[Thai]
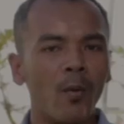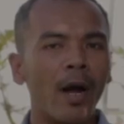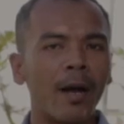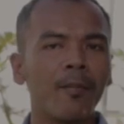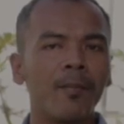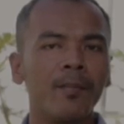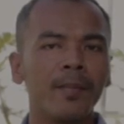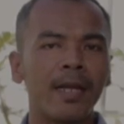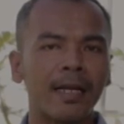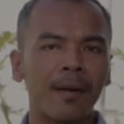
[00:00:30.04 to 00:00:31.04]
ตัวครับ
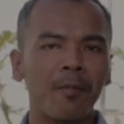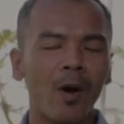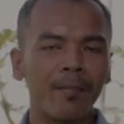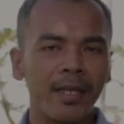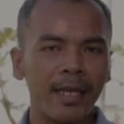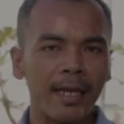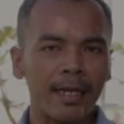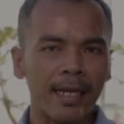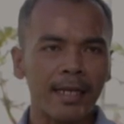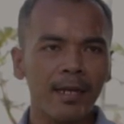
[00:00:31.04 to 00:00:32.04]
อยากทำความดี
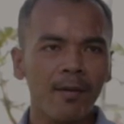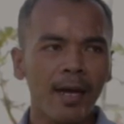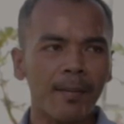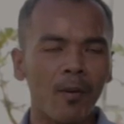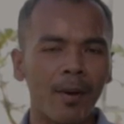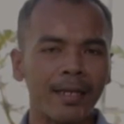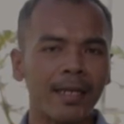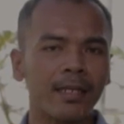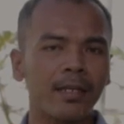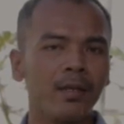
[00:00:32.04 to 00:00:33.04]
กระทั่งที่ว่าผมอาจ
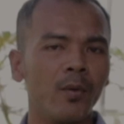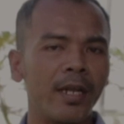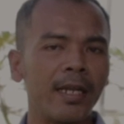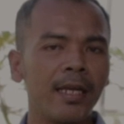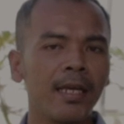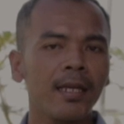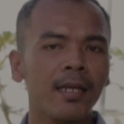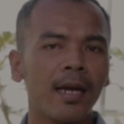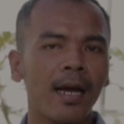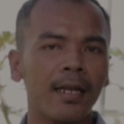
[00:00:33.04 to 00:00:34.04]
จะอยู่ในนี้
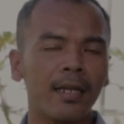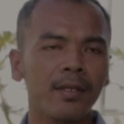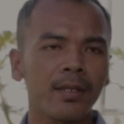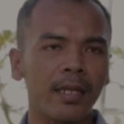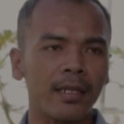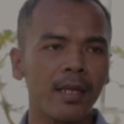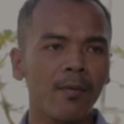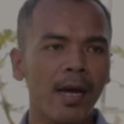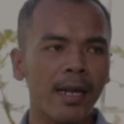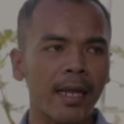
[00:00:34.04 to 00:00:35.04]
อาจจะติดที่
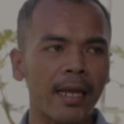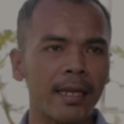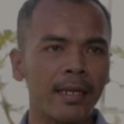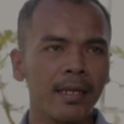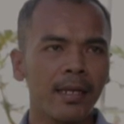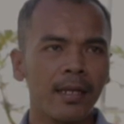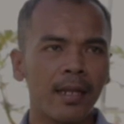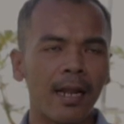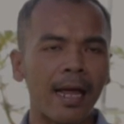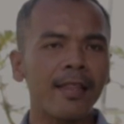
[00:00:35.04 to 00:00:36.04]
ว่าใน
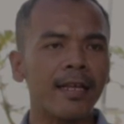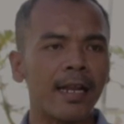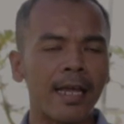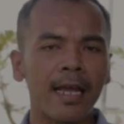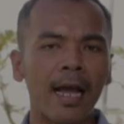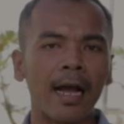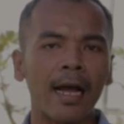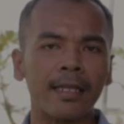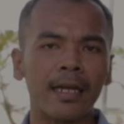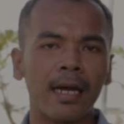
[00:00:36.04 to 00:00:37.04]
หลายๆสิ่งหลายๆอย่าง
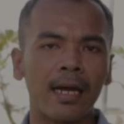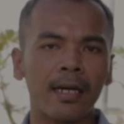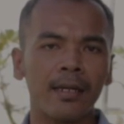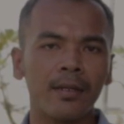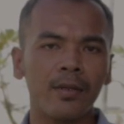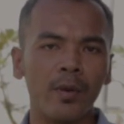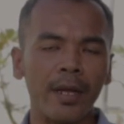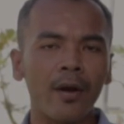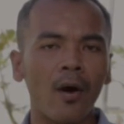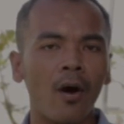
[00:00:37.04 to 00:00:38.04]
อาจจะอยู่
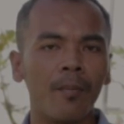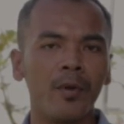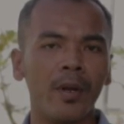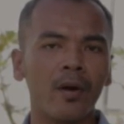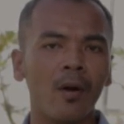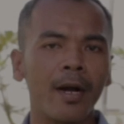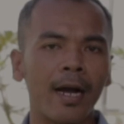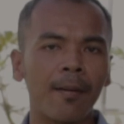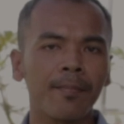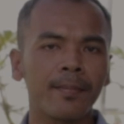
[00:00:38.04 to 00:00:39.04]
ในกรอบอยู่ในข้อบัง
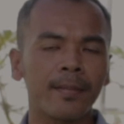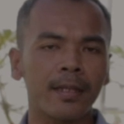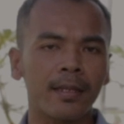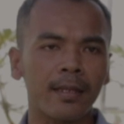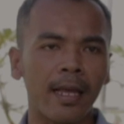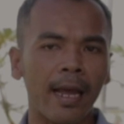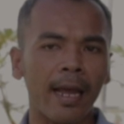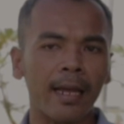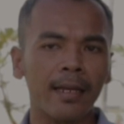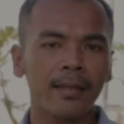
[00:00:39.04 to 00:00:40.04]
คับ แต่
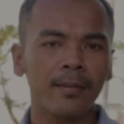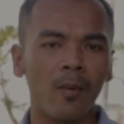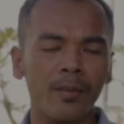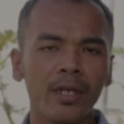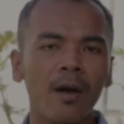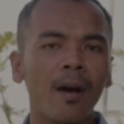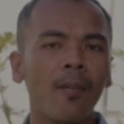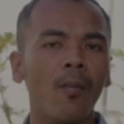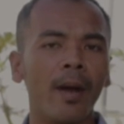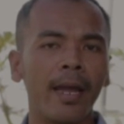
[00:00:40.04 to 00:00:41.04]
ผมเชื่อว่า
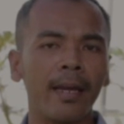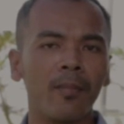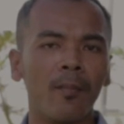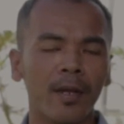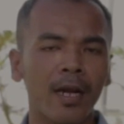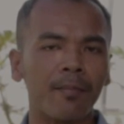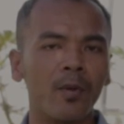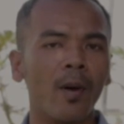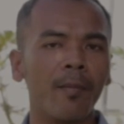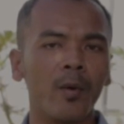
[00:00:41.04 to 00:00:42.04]
ผมเอง ผมจะกลับ
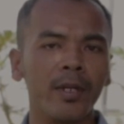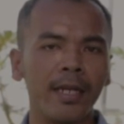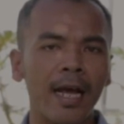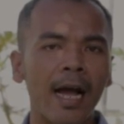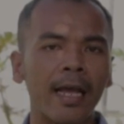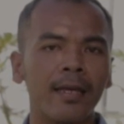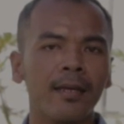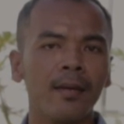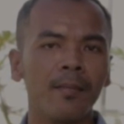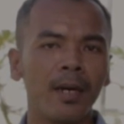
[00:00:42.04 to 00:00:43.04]
ตัวเป็นคนดีได้
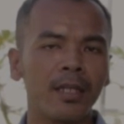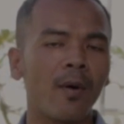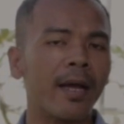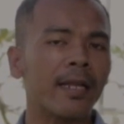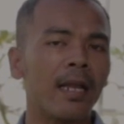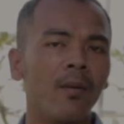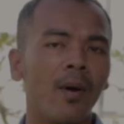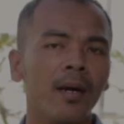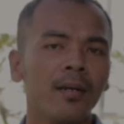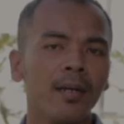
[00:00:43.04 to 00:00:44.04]
เพื่อถวายแก่ในหลวง